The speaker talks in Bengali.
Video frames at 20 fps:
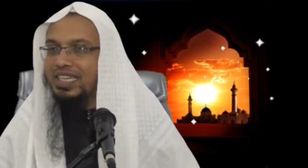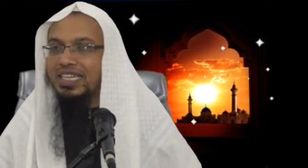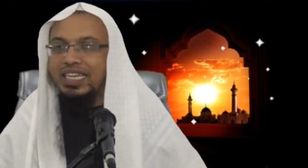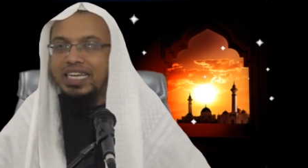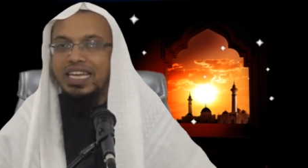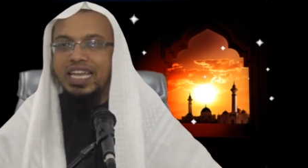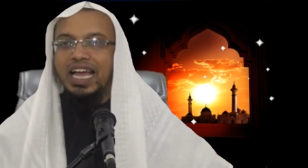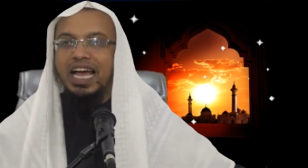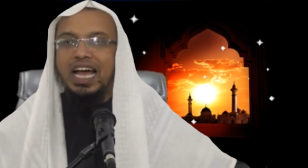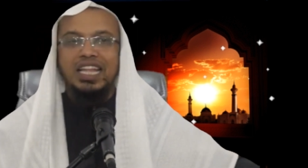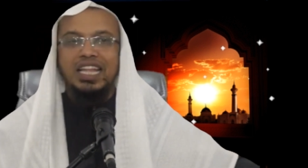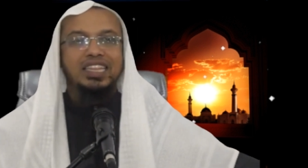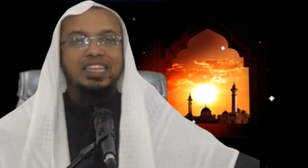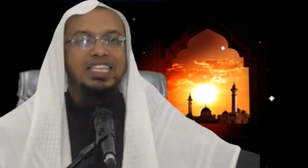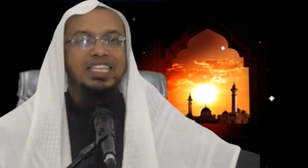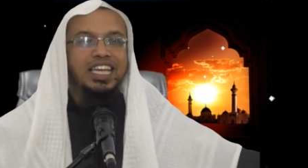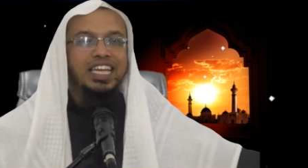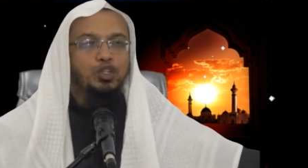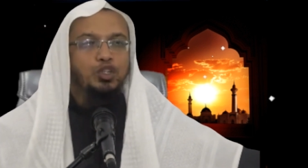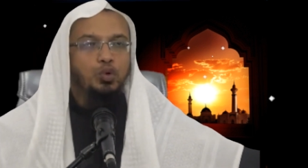এই হাত
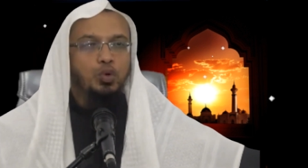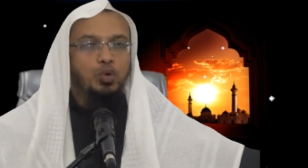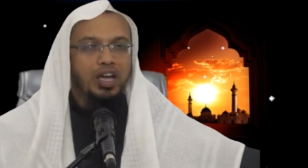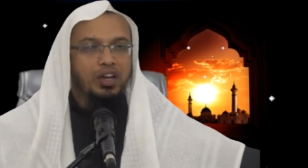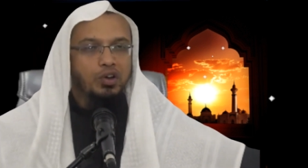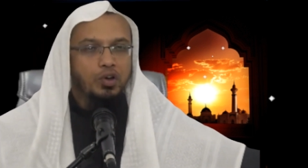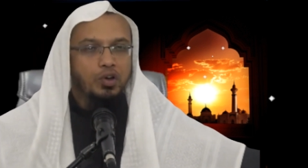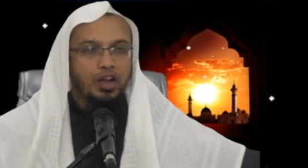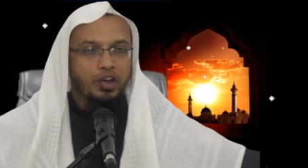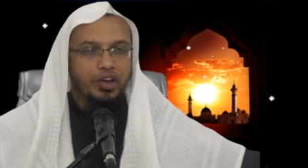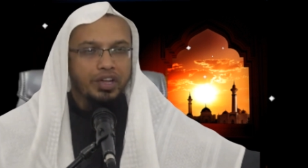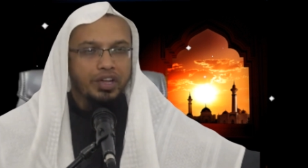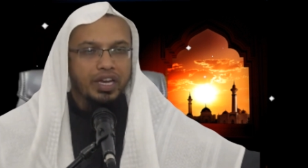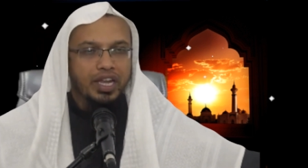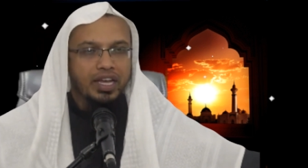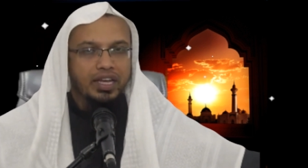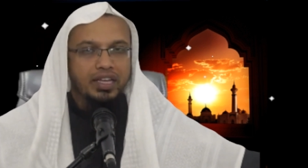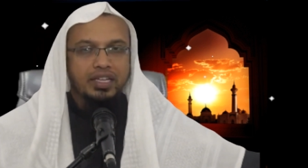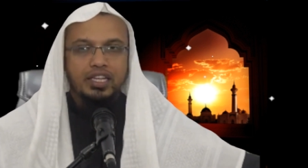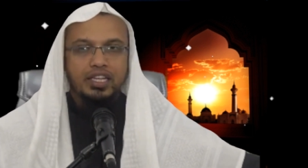দিয়ে এত গুনা করা হয় না
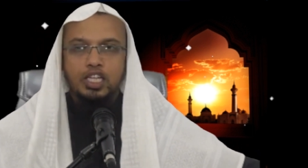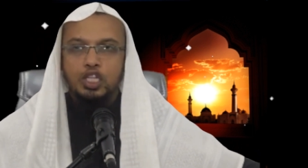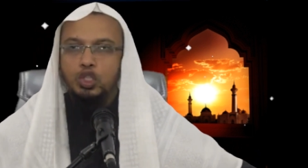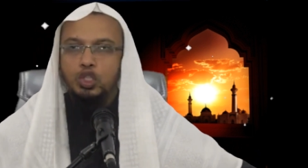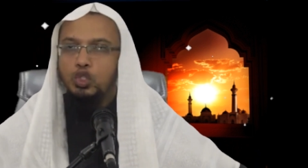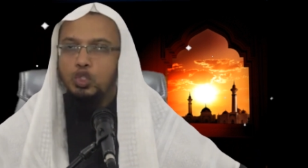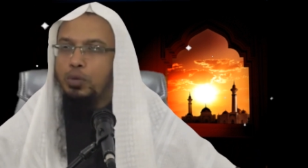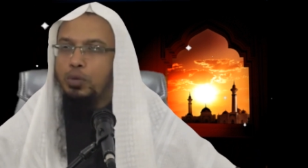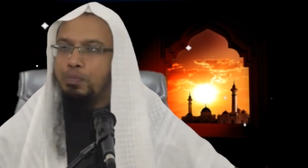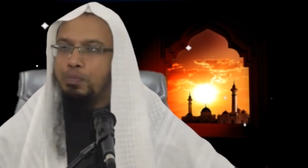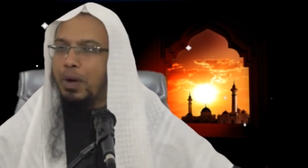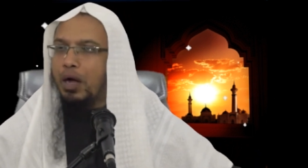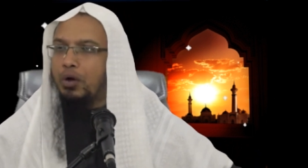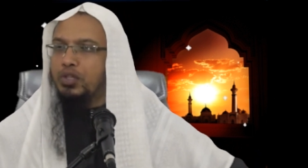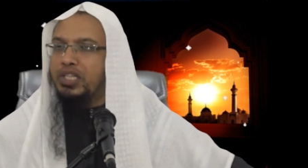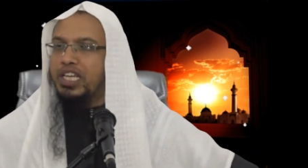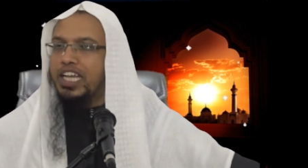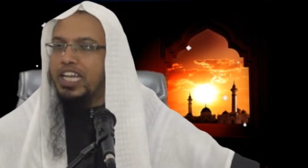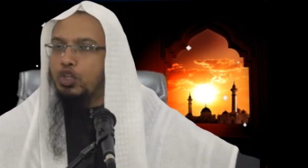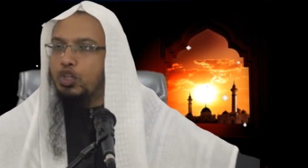দুই পাও
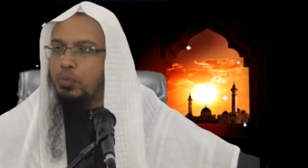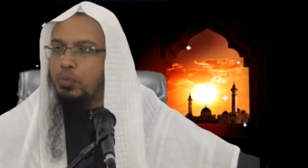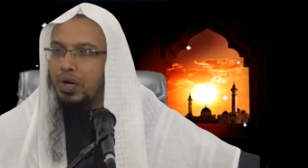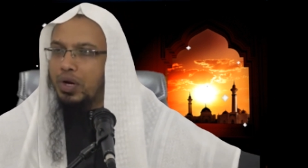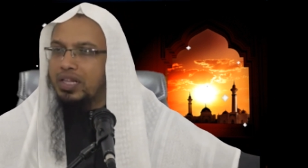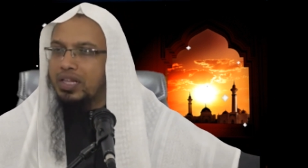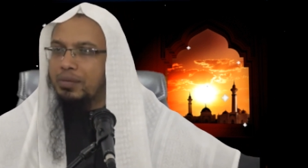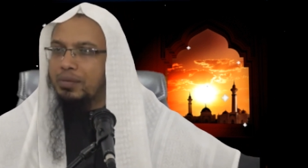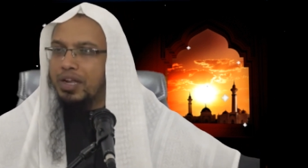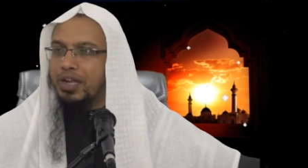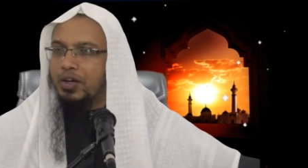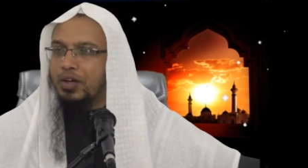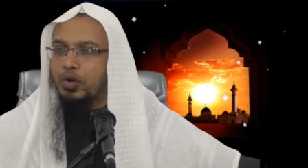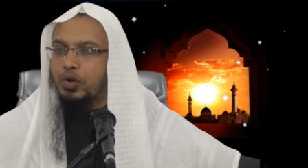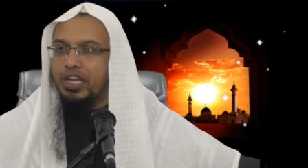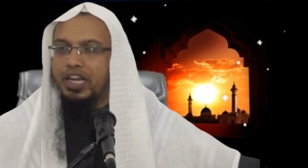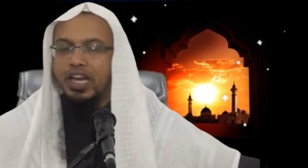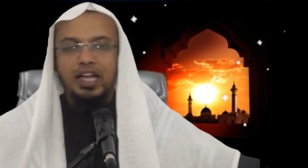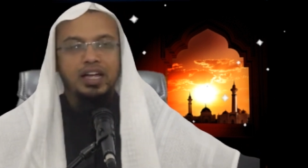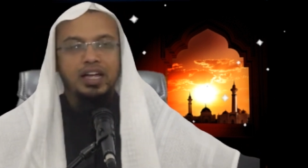দিয়ে এত অপরাধ আমরা
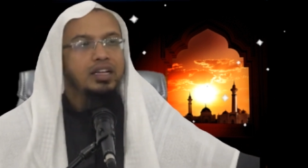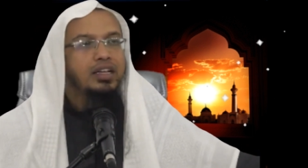করি না